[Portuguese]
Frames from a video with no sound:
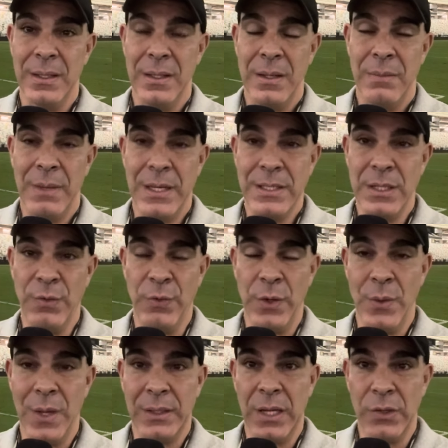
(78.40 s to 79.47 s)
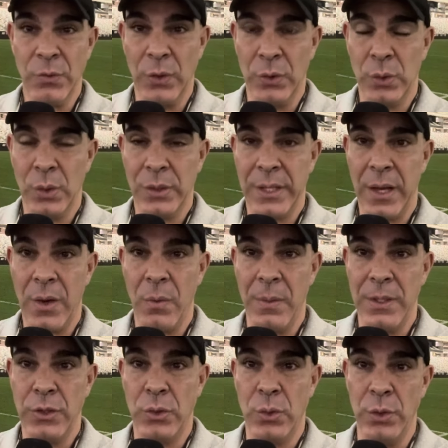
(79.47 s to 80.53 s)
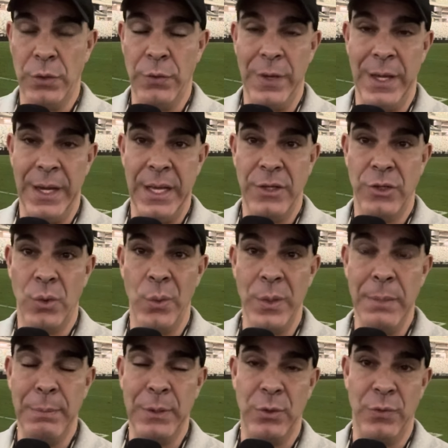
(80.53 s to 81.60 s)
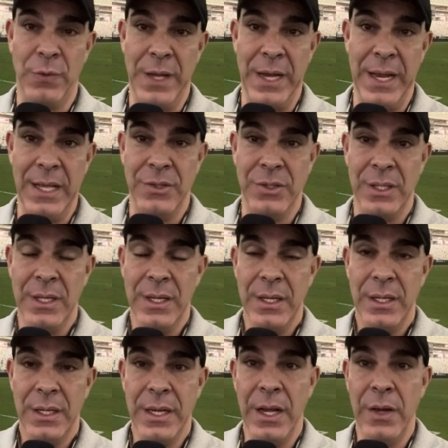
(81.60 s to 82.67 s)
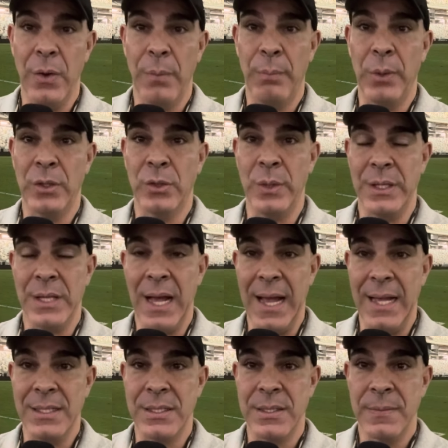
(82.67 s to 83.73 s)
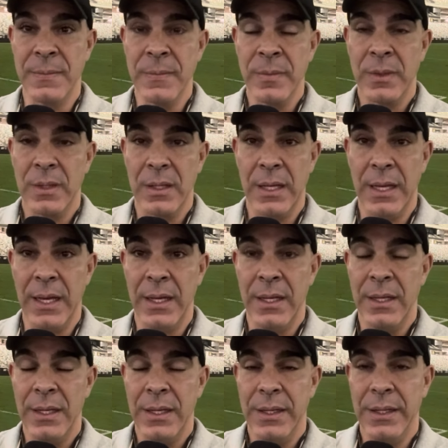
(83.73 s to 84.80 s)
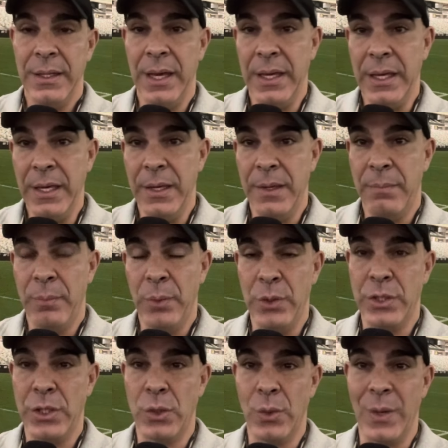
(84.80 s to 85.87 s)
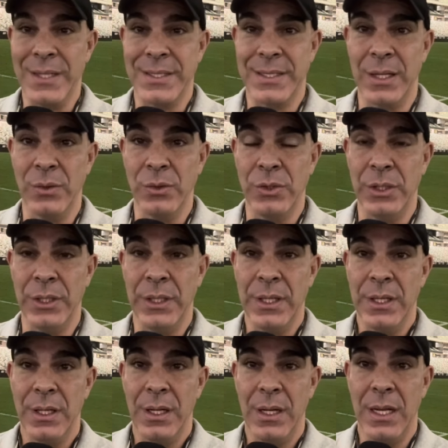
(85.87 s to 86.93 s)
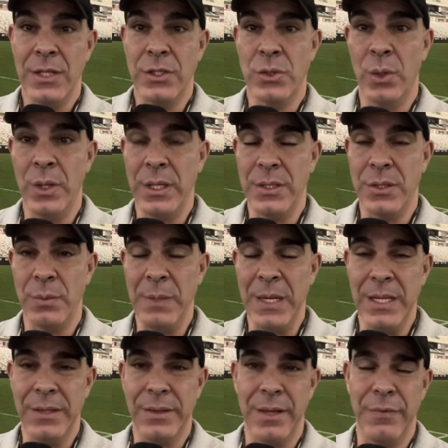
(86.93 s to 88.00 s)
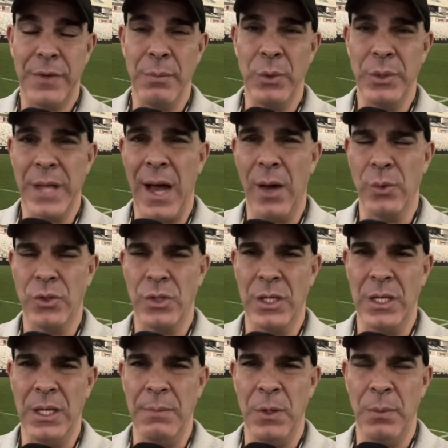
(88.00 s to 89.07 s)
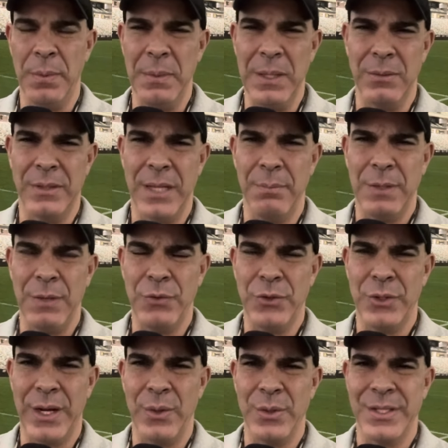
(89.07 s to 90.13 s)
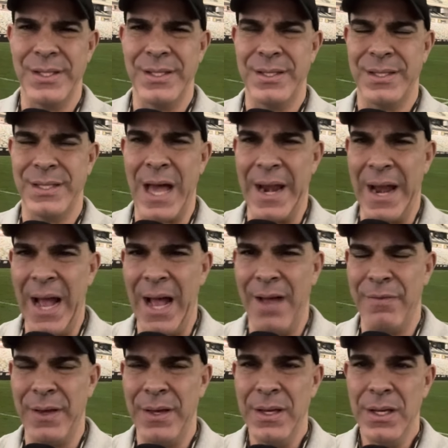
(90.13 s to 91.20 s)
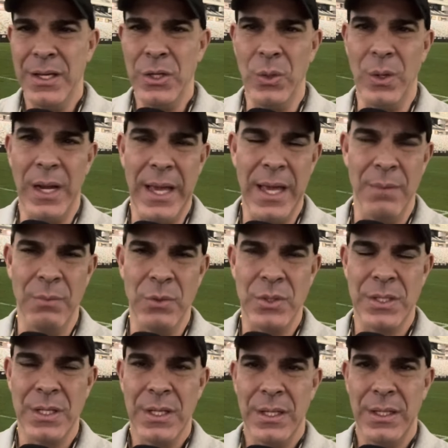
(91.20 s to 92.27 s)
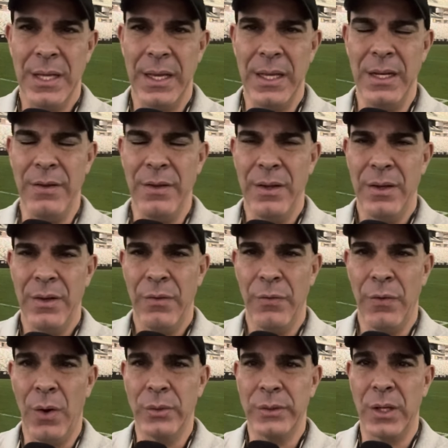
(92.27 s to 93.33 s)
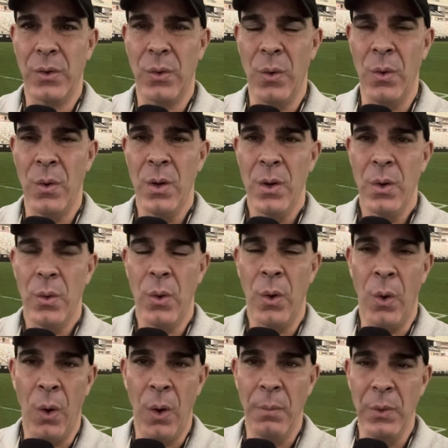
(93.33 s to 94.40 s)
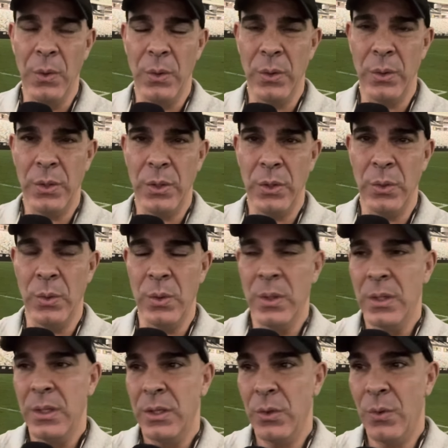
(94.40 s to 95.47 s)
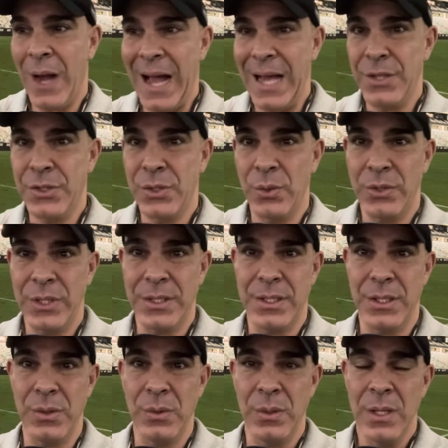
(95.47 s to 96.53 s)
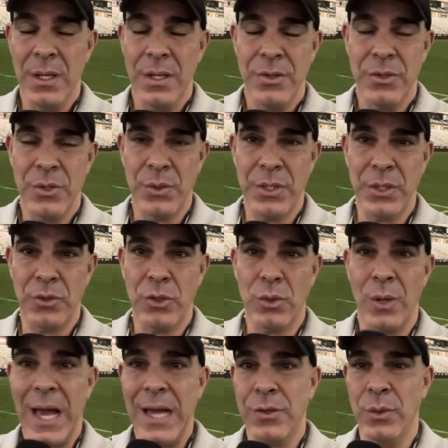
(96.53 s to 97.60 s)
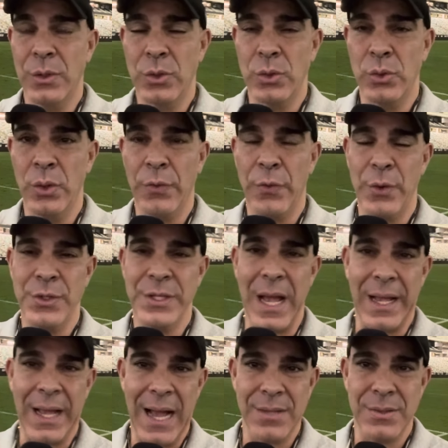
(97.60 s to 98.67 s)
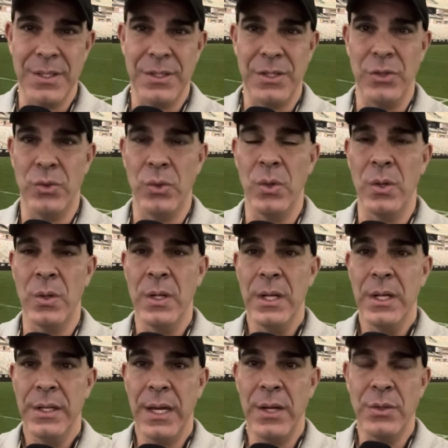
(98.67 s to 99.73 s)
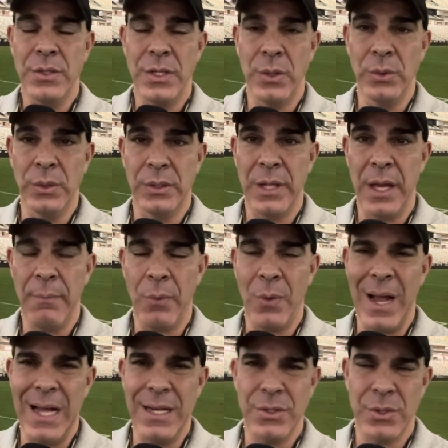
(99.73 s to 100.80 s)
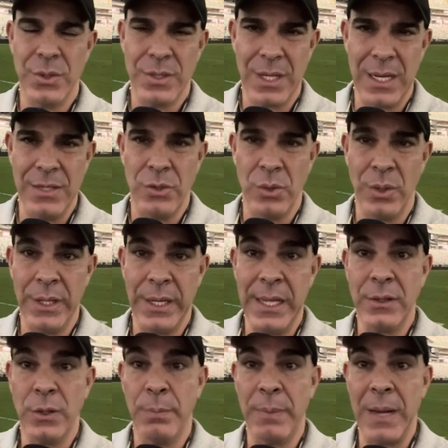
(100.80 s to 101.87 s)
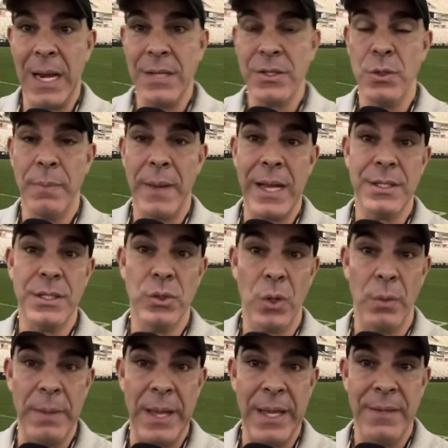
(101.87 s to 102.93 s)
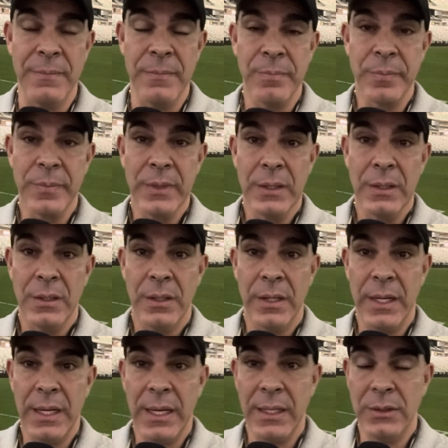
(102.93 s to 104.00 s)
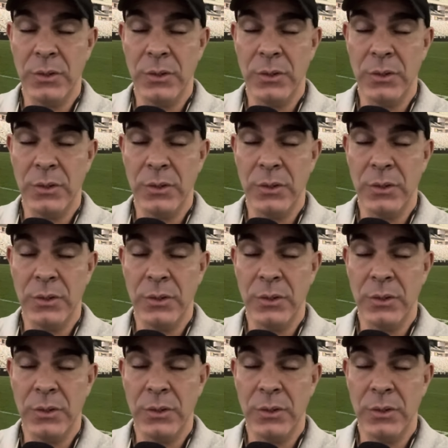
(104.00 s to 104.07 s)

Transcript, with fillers: Mas enfim, o Atlético voltou até com uma atitude diferente, com um ímpeto diferente, criando oportunidades. Né? E aí, por situação de lesões, o Milito teve que mudar o time. No primeiro tempo, teve que tirar o Saravia e o Lemos. E aí, ele volta com o Rômulo e o, e o Alisson, que tinha sido, tinham sido titulares no outro jogo, foram sacados nesse jogo. E aí, no segundo tempo, o Alisson se lesiona, entra o Palácio e o Palácio entrou bem né?